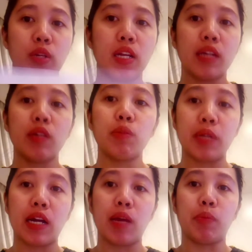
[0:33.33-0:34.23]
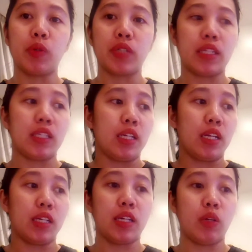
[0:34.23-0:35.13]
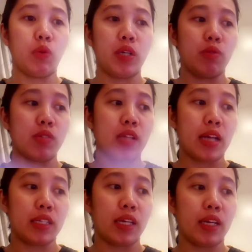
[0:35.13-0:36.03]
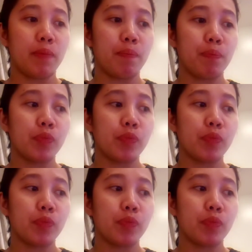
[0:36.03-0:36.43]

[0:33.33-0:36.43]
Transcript: yan lang yung pinaka-importante nilang kinuha dun sa akin.